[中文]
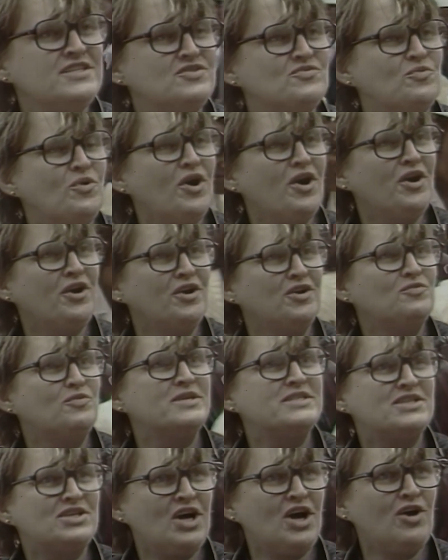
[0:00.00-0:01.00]
对此，
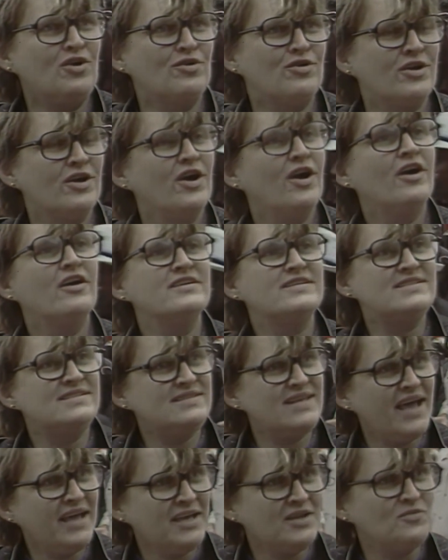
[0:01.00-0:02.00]
可口可乐的粉丝
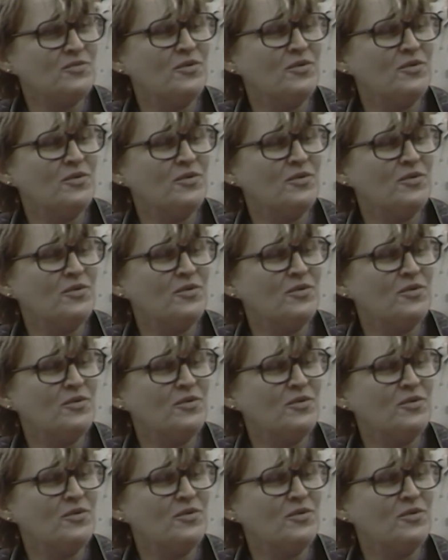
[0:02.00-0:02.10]
给